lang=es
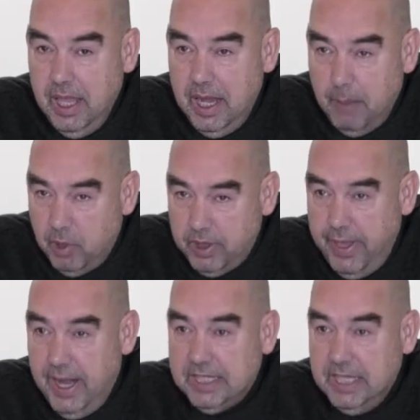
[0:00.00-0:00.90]
la
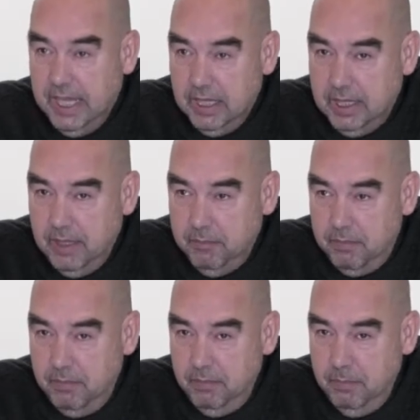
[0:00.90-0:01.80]
portada era la siguiente.
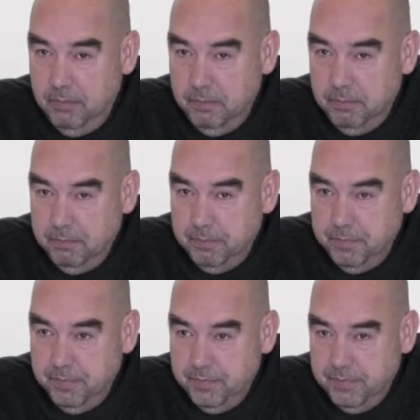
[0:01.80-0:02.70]
Mm,
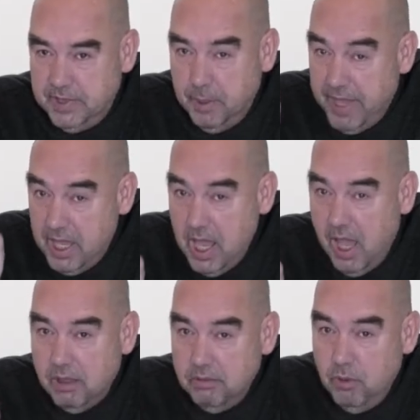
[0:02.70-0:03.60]
se
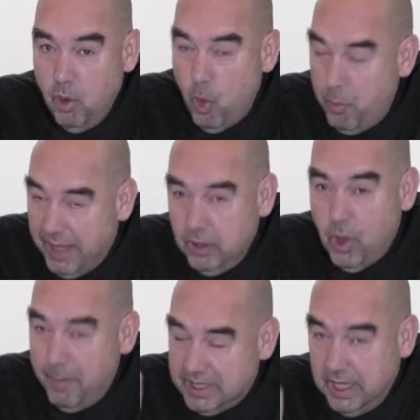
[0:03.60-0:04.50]
veía
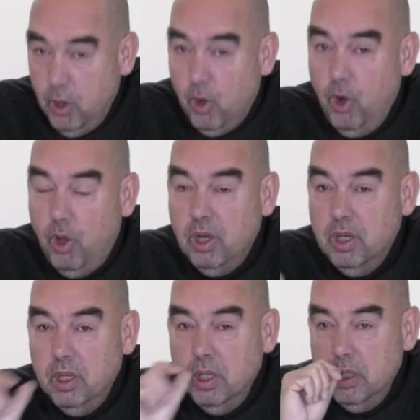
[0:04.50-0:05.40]
ocupando, a más en color,
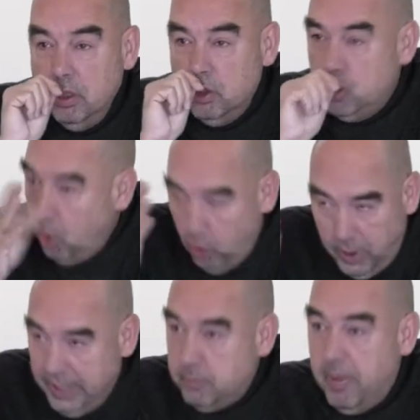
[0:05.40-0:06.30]

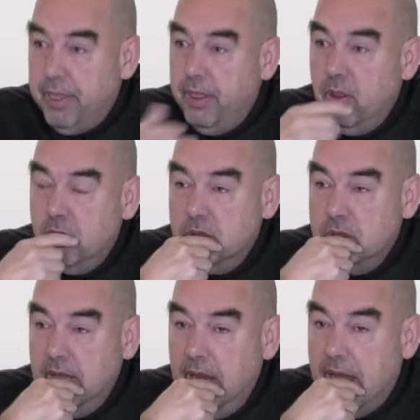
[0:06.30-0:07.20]
todo el espacio
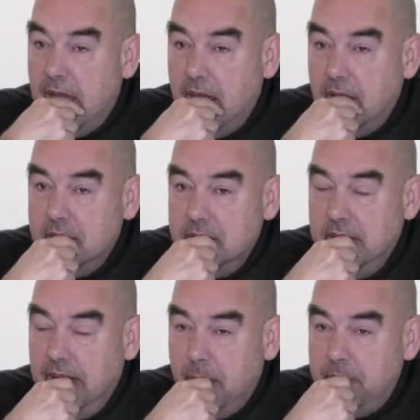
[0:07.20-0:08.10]
de la,
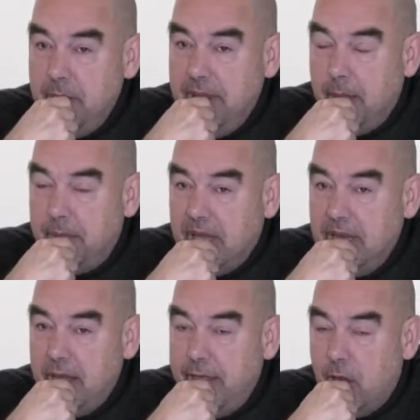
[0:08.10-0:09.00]
de la primera
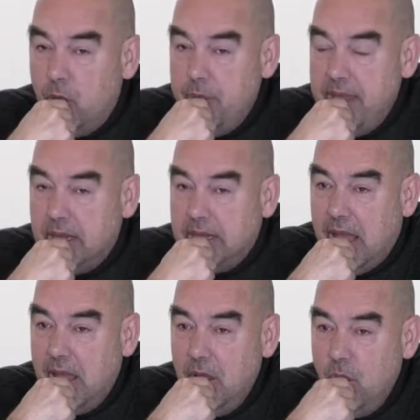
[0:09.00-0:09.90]
página, de la
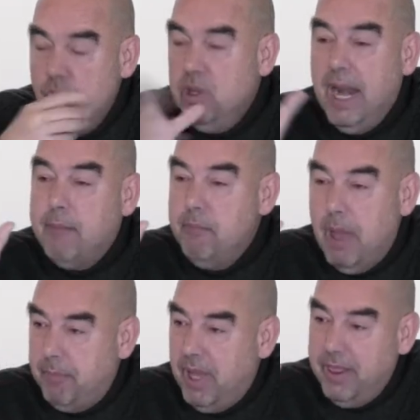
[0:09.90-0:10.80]
cubierta, un gran
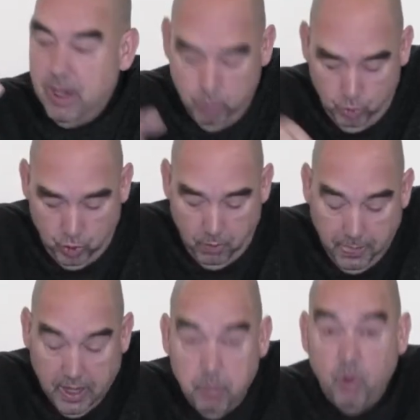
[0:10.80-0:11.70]
mapa del mundo.
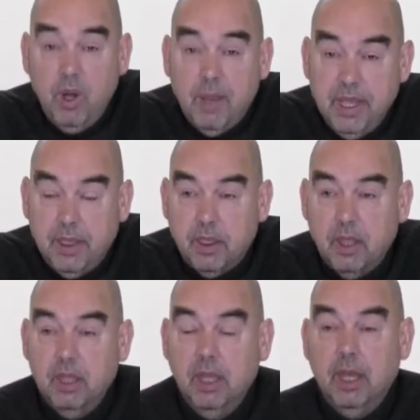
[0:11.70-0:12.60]
Por una vez
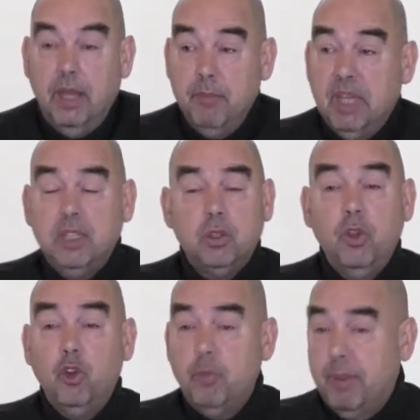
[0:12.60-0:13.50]
Además,
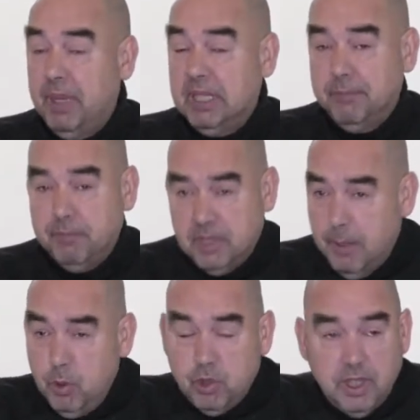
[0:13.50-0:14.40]
esto de los mapas,
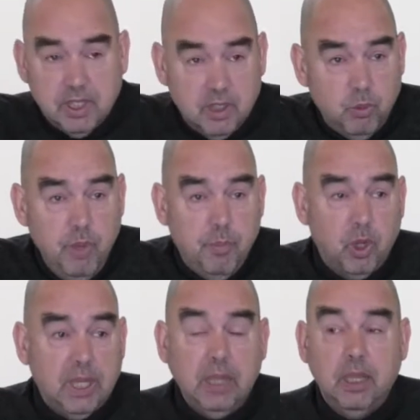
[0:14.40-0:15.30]
saben ustedes que es muy
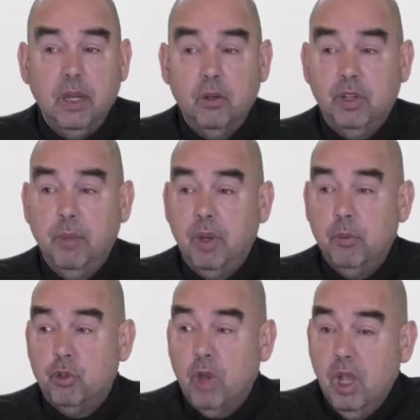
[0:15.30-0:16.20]
importante, ¿no? Siempre
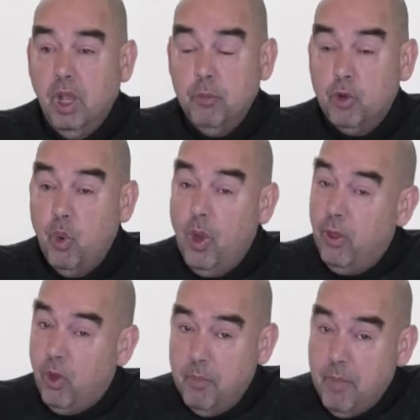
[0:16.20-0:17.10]
hemos, hemos
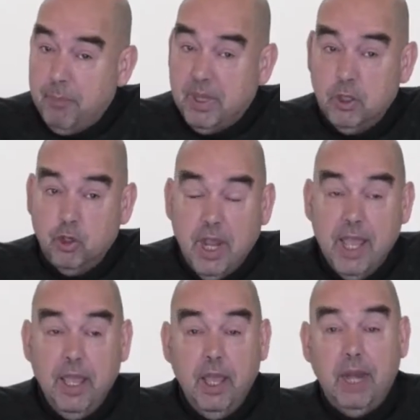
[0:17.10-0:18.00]
jugado con mapas, nos
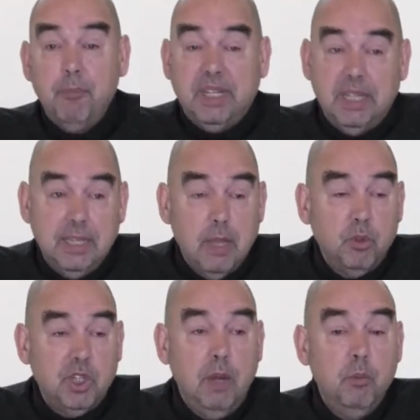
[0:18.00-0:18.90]

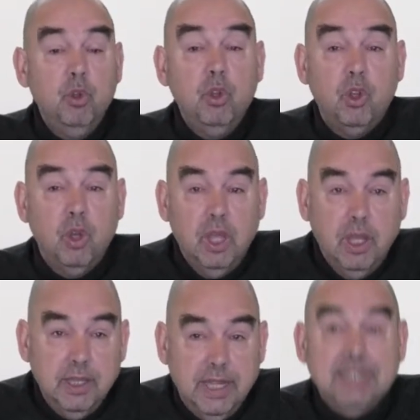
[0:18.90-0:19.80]
representamos el mundo
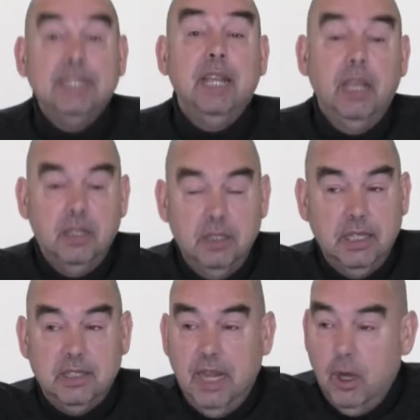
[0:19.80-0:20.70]
desde,
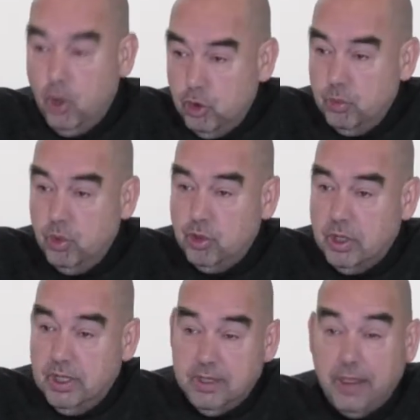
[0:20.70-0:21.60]
desde el cosmos
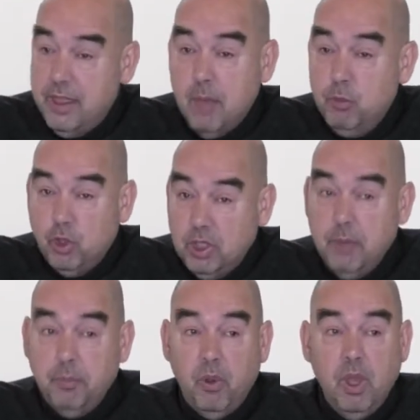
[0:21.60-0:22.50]
desde hace ya mucho
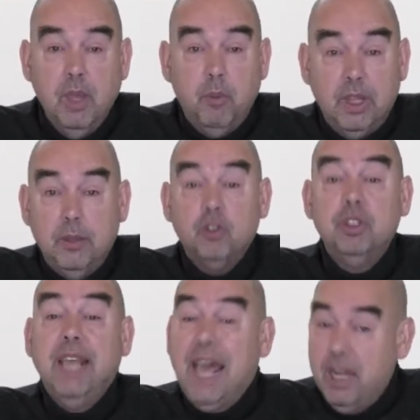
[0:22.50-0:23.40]
tiempo, por lo tanto,
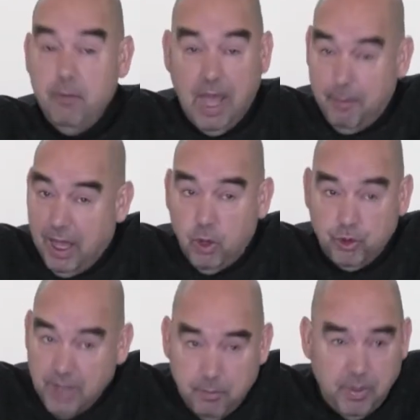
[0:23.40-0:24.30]
de arriba a
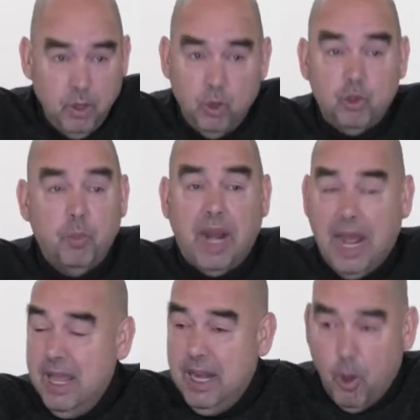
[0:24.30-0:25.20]
abajo siempre, incluso
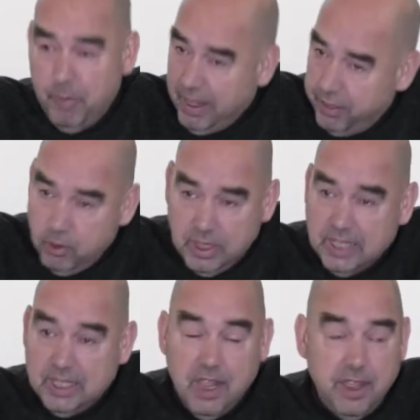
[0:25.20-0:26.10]
para la operación
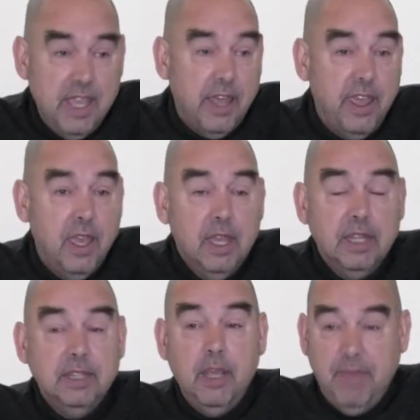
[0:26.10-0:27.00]
tan sencilla de,
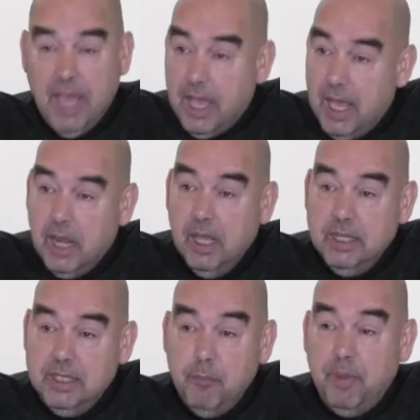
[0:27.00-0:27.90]
viajar,
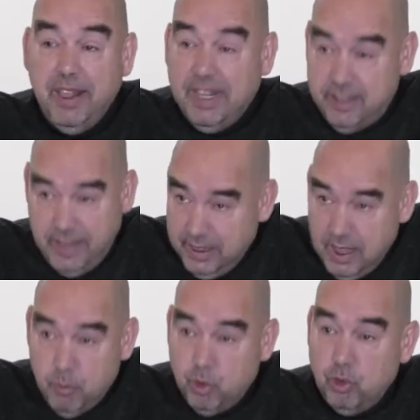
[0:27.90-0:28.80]
siempre
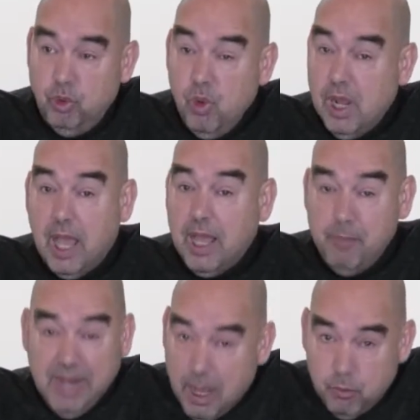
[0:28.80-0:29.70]
descendemos, nunca
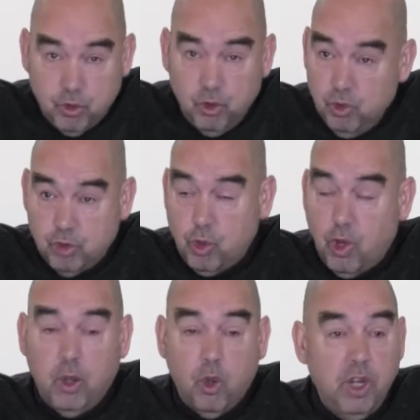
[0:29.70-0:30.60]
caminamos,
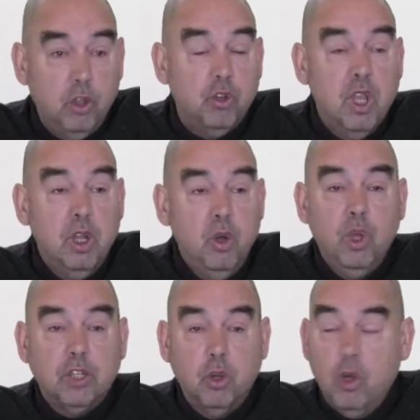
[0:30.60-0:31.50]
nuestros recorridos
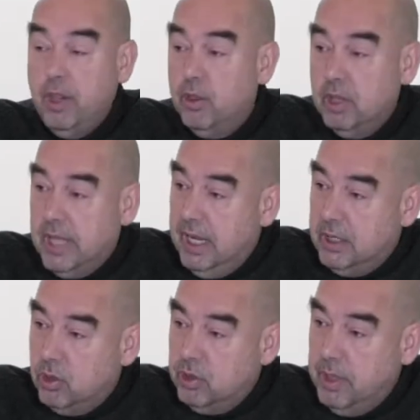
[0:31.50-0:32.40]
nunca son
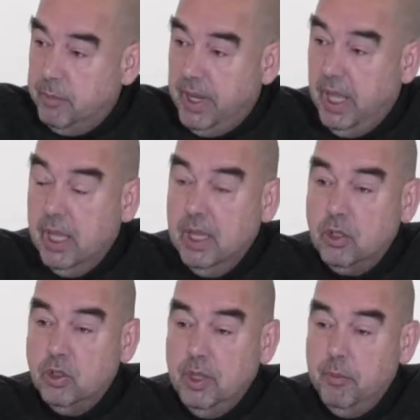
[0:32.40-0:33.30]
horizontales, son siempre,
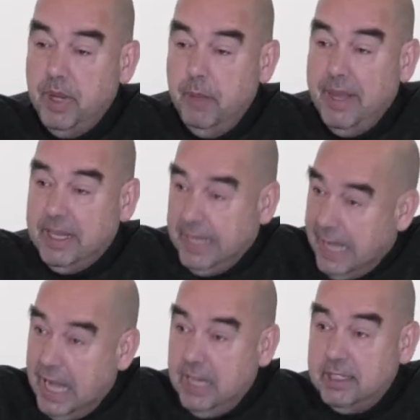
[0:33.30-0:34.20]
son siempre
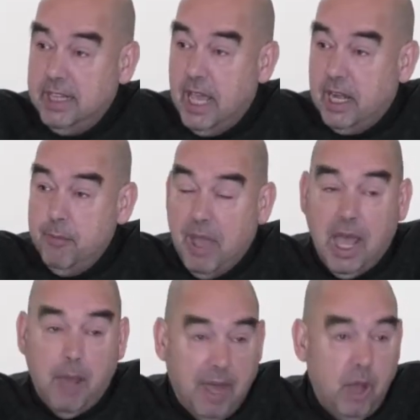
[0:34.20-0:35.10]
verticales de arriba
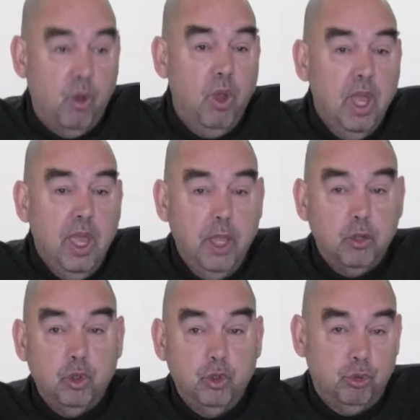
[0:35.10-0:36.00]
a abajo.
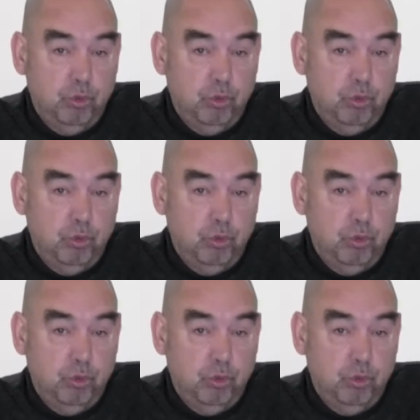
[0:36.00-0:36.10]
Eso